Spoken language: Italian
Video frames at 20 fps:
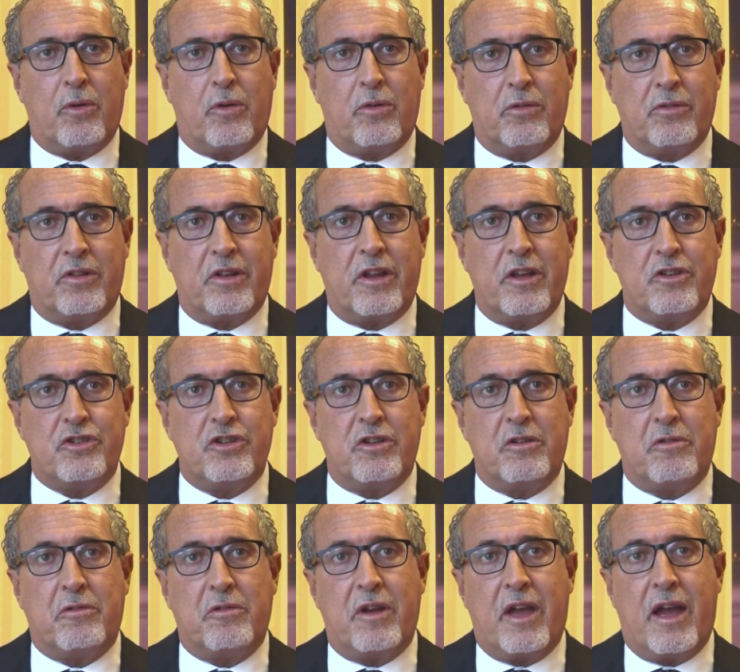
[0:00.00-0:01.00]
con
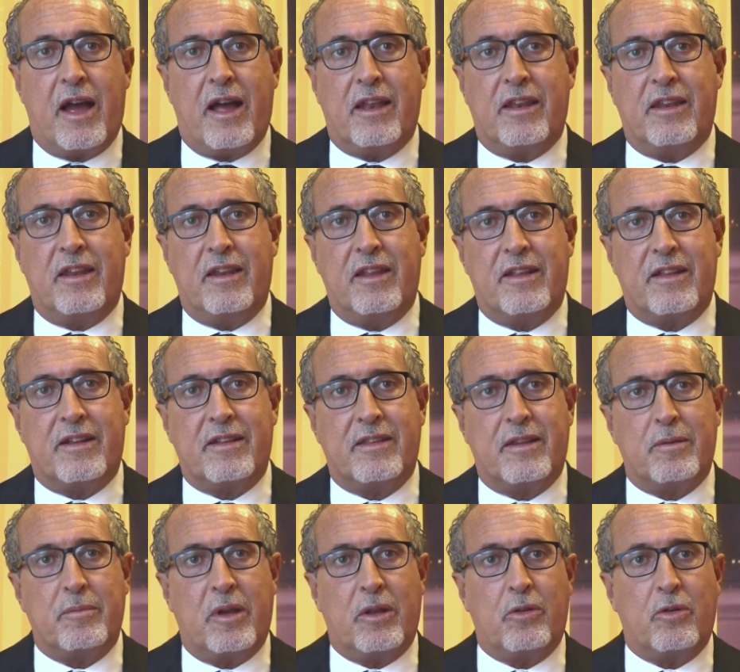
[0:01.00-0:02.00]
3-5 anni di
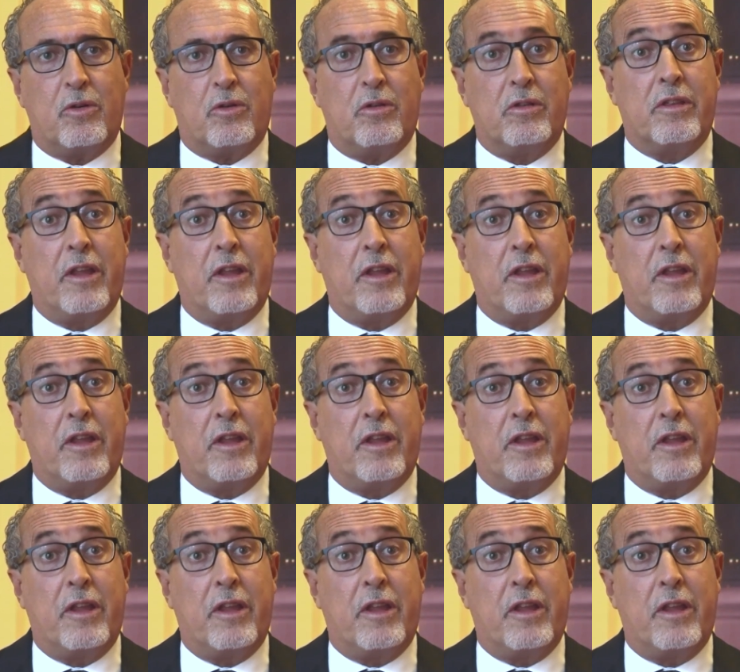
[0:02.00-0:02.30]
trattamento col